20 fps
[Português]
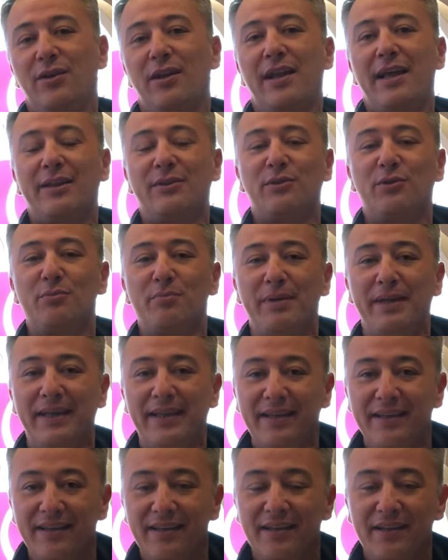Olá, tudo
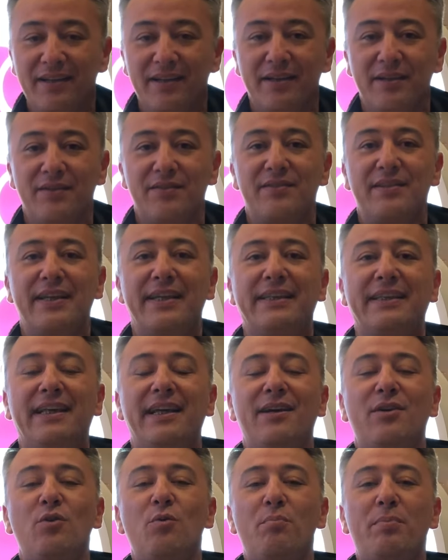bem? Você que
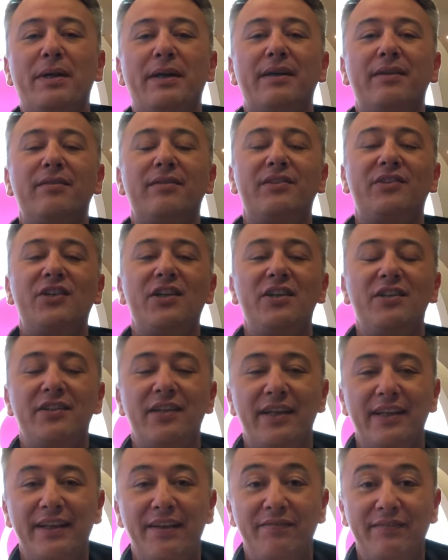está acompanhando a
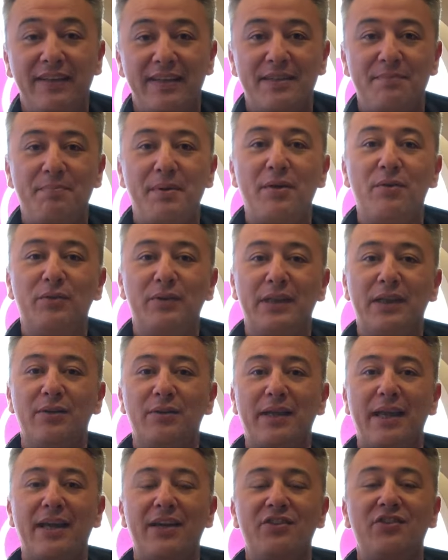gente aí deve estar tá se
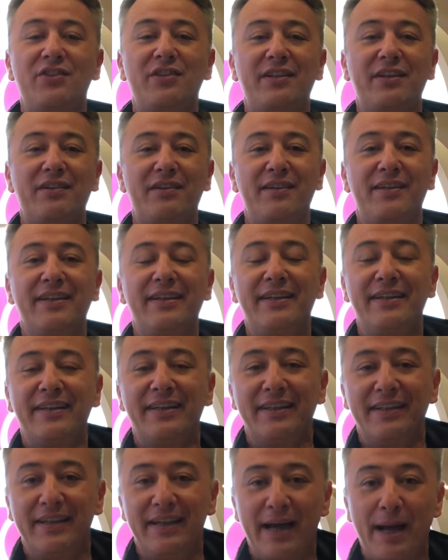perguntando o que, que a gente está
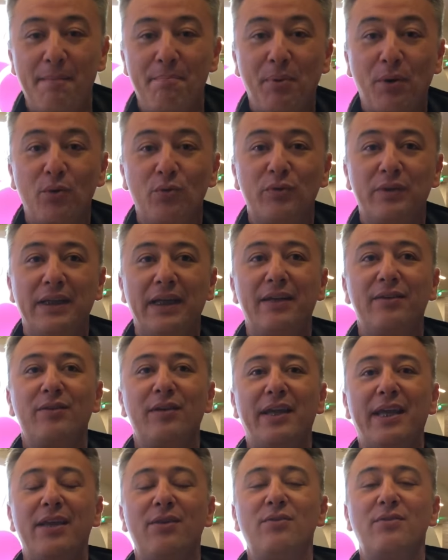
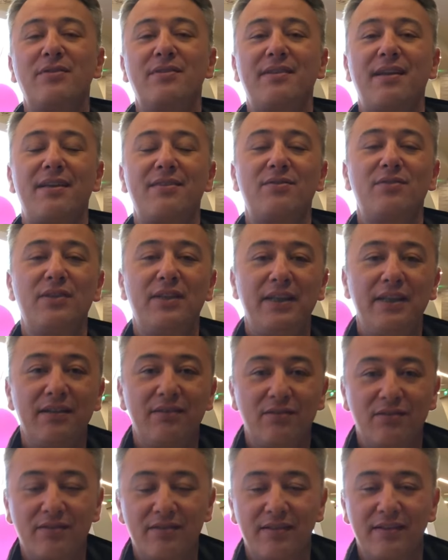aprontando aqui nos Estados
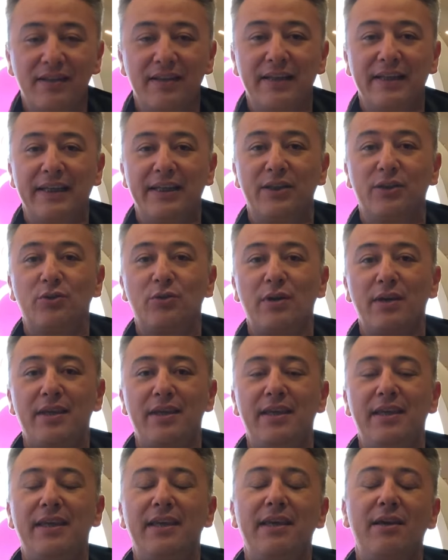Unidos. Eu estou
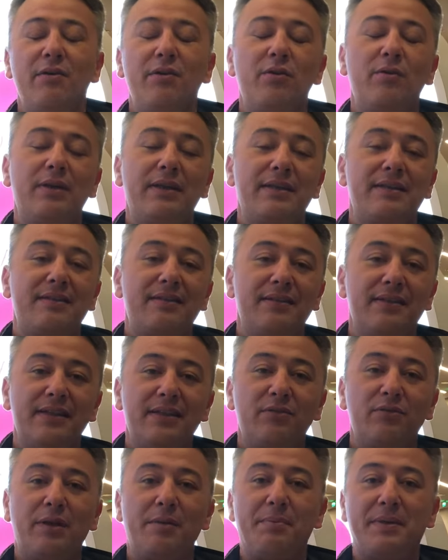aqui, eu e o
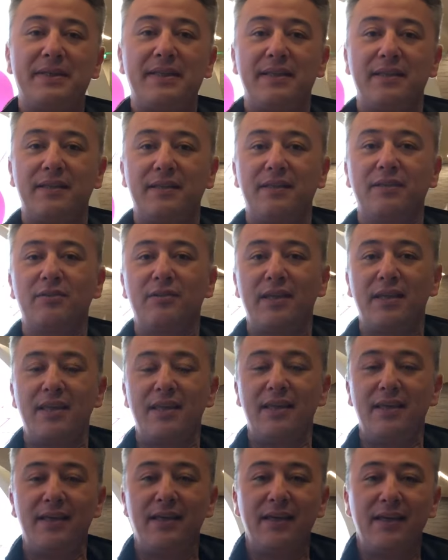Alessandro, representando
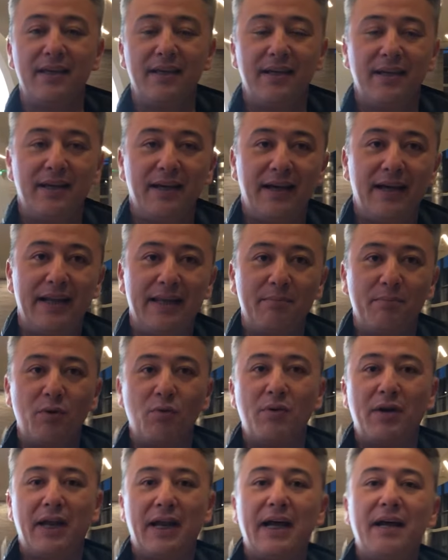aqui a
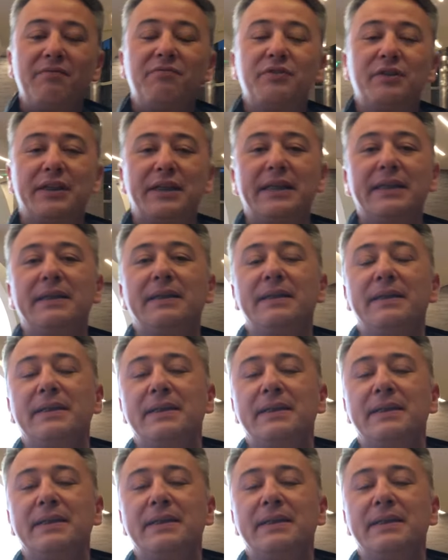Limão Cravo, né?